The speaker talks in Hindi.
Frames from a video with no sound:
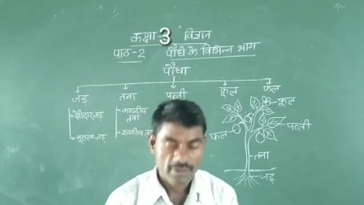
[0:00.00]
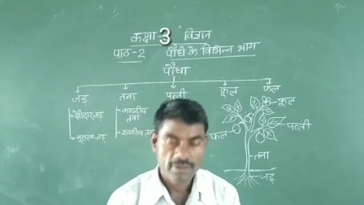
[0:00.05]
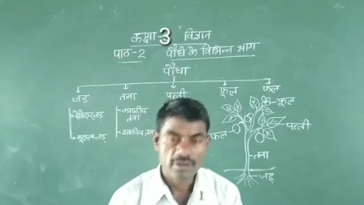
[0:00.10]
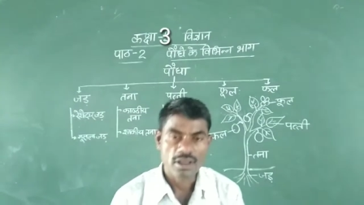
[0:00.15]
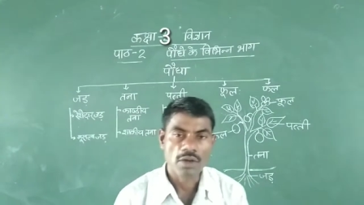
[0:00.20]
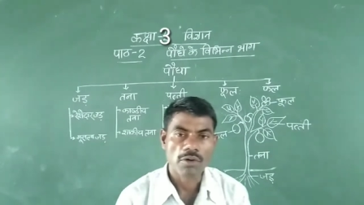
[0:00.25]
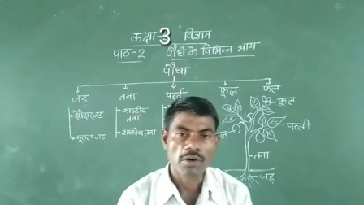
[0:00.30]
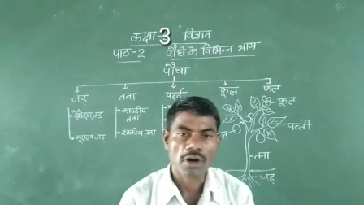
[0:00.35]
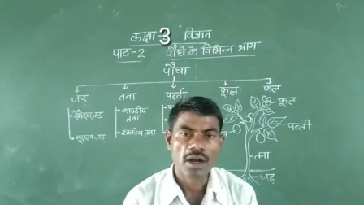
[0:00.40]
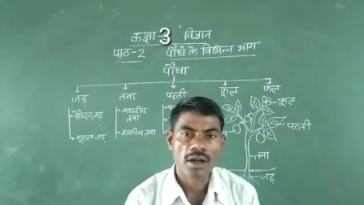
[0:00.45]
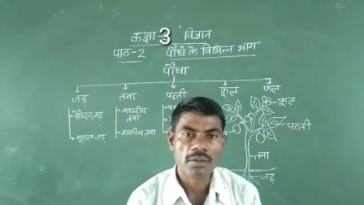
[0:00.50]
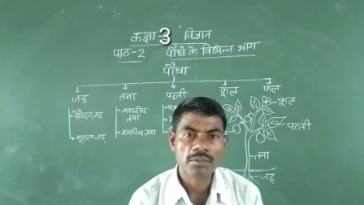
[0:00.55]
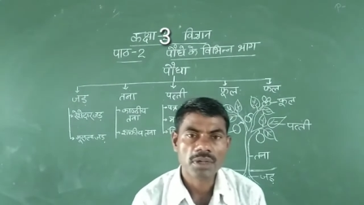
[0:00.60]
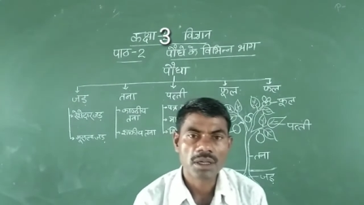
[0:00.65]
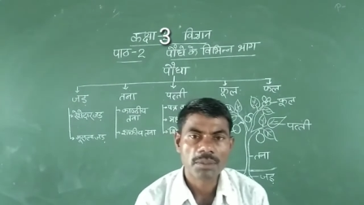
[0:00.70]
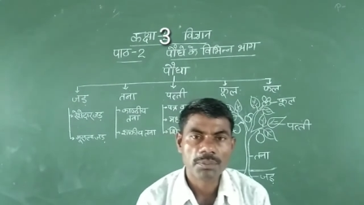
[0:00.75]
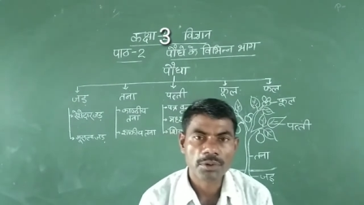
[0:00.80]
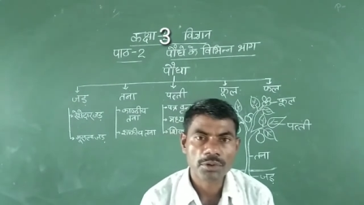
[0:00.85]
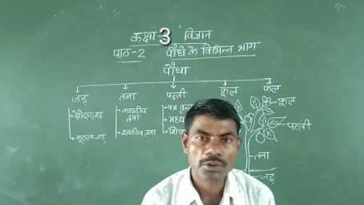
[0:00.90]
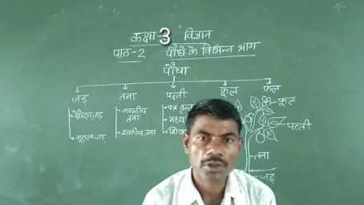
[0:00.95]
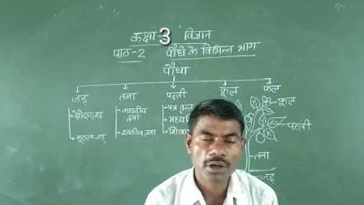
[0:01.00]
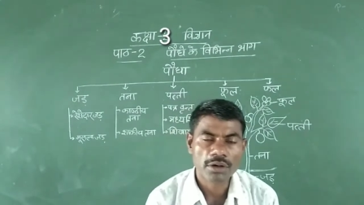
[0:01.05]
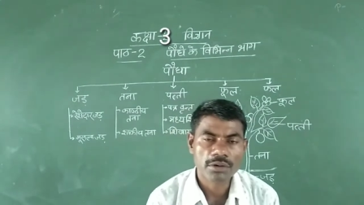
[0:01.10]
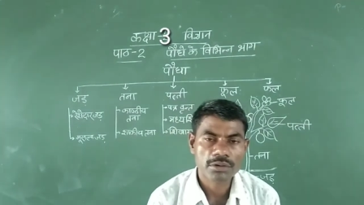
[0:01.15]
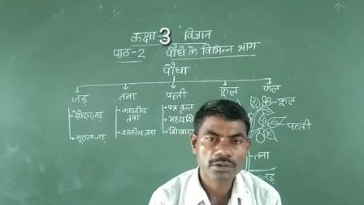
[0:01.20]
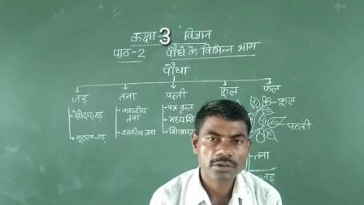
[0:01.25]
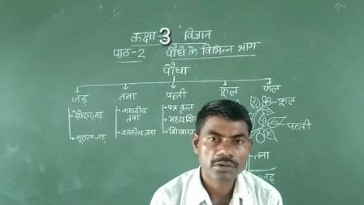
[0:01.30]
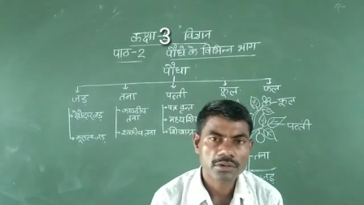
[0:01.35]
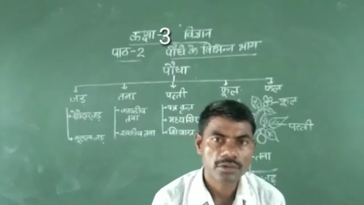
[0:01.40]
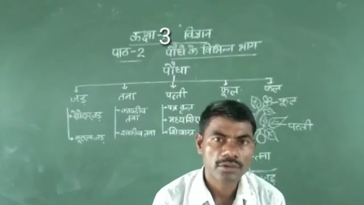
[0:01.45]
चाहे आम का पौधा
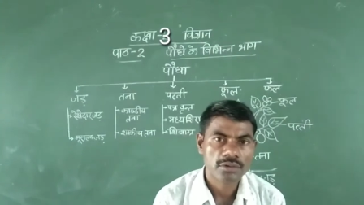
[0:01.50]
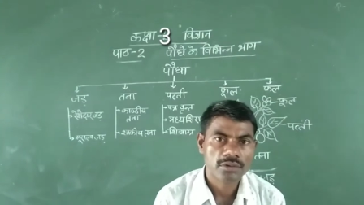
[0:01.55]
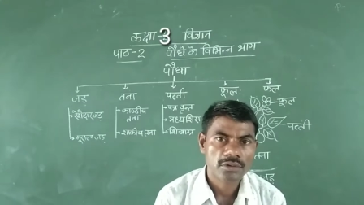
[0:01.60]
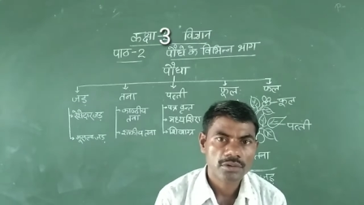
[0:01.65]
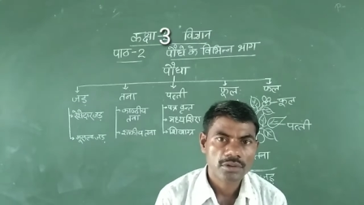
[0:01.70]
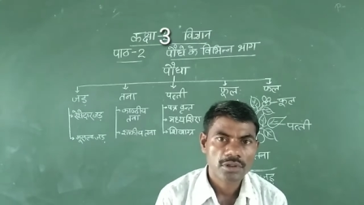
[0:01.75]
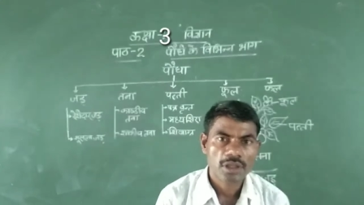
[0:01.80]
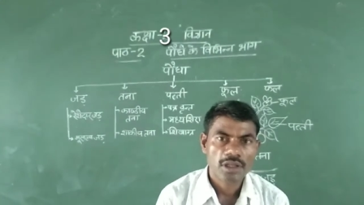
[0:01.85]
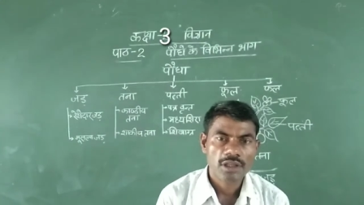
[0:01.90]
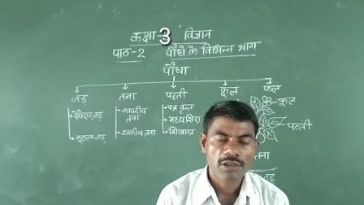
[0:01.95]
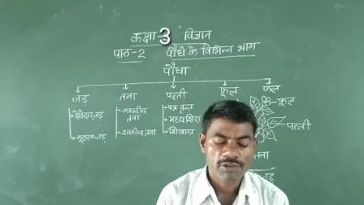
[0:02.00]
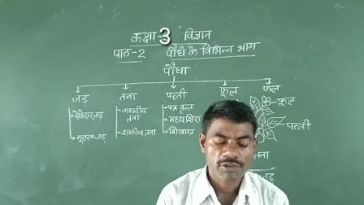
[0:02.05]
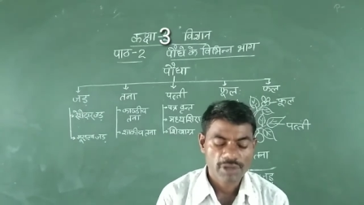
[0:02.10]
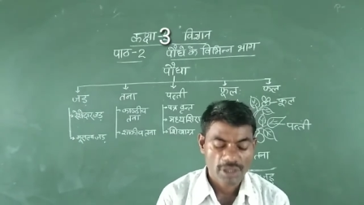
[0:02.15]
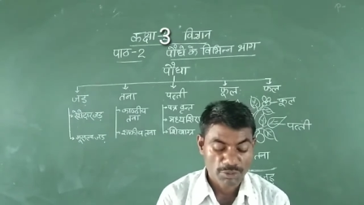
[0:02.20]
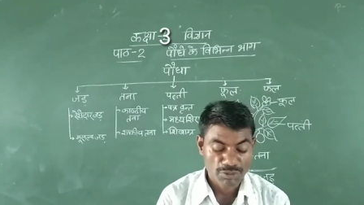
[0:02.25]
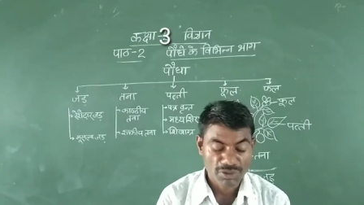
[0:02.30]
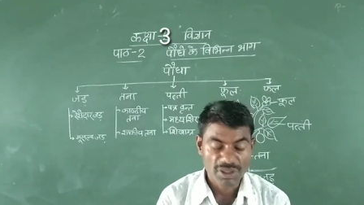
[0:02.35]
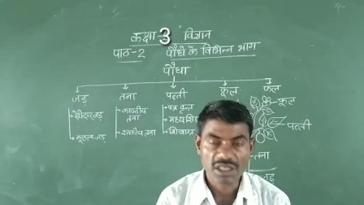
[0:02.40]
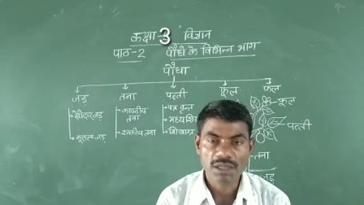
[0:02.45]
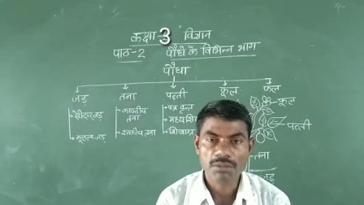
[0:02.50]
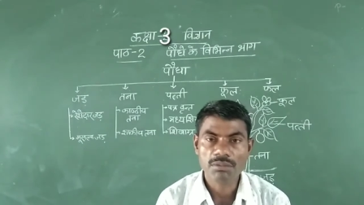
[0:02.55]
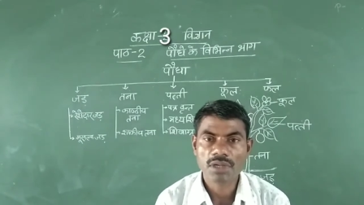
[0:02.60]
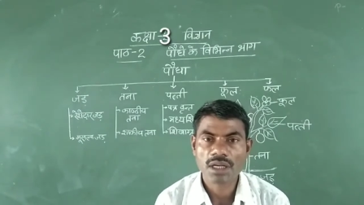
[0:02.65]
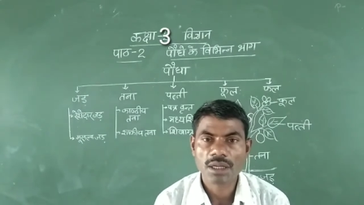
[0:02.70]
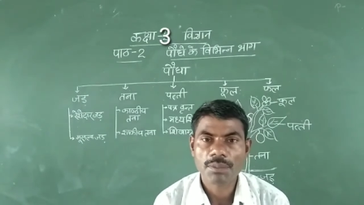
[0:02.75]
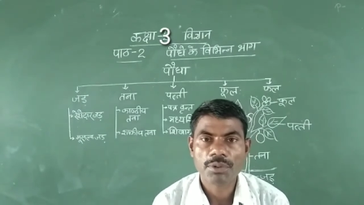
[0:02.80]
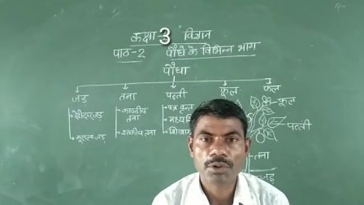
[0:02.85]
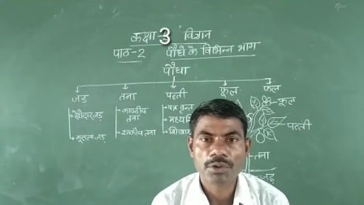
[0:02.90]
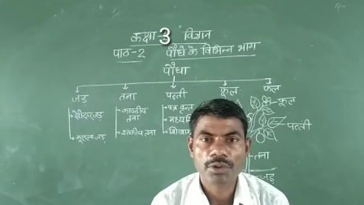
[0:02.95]
हो चाहे वो नीम
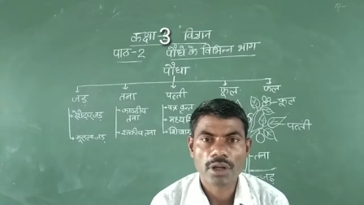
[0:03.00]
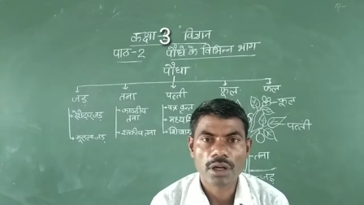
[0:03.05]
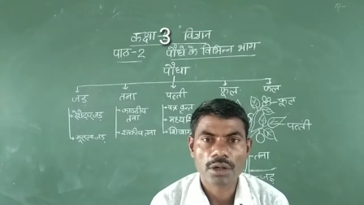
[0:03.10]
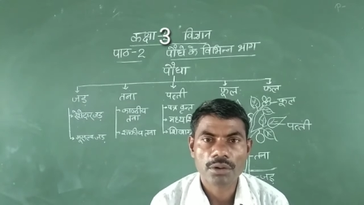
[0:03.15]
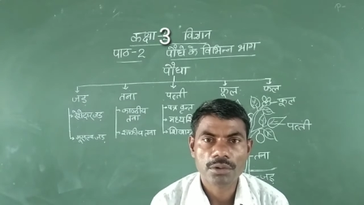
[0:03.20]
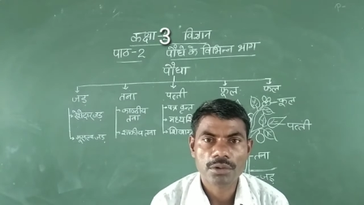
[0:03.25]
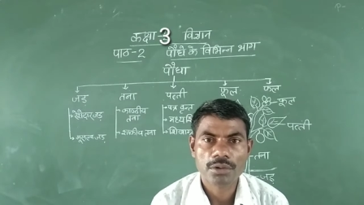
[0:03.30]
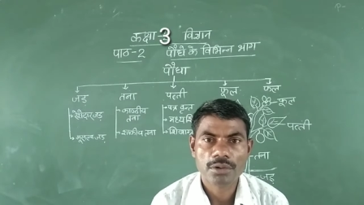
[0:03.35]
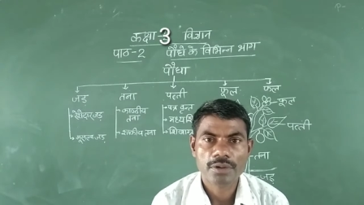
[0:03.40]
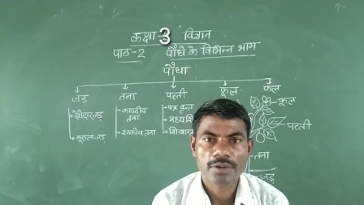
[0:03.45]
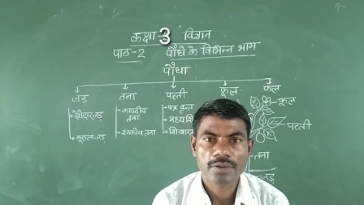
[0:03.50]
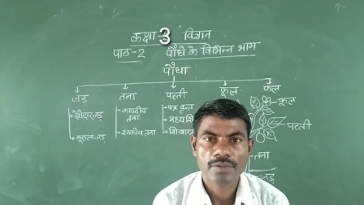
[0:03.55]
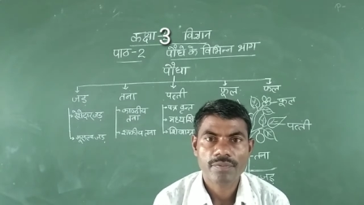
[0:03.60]
का पौधा हो